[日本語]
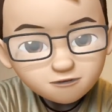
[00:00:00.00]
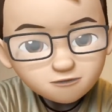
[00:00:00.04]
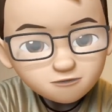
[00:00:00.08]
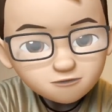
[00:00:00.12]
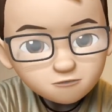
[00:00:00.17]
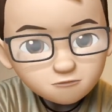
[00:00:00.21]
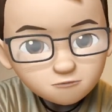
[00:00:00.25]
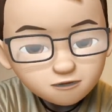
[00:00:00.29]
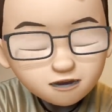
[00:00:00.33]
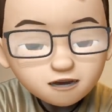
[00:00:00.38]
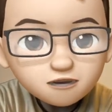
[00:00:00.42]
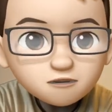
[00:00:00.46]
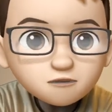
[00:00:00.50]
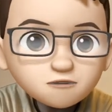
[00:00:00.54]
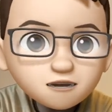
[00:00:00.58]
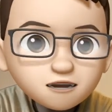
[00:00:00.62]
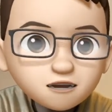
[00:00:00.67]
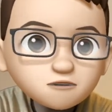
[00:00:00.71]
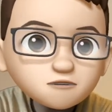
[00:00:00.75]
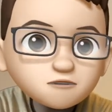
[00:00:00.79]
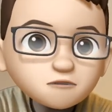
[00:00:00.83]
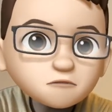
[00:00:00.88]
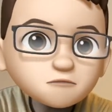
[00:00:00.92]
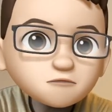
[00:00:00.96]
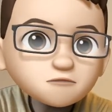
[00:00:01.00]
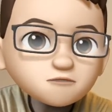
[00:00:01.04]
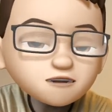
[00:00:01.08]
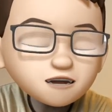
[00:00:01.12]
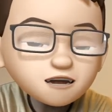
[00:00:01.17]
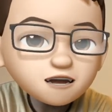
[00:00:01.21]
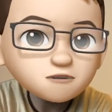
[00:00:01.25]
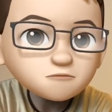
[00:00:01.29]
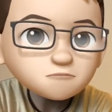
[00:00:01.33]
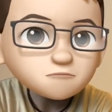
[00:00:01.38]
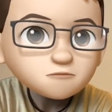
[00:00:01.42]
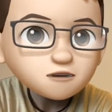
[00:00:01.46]
勉強になると思うん
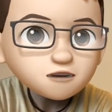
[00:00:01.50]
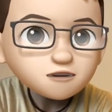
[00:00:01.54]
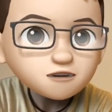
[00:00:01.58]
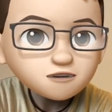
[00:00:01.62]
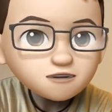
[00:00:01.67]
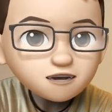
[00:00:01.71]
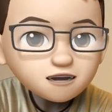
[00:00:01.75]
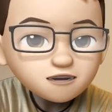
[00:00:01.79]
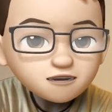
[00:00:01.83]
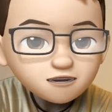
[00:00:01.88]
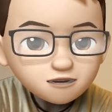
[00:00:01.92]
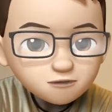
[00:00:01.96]
で、是非ね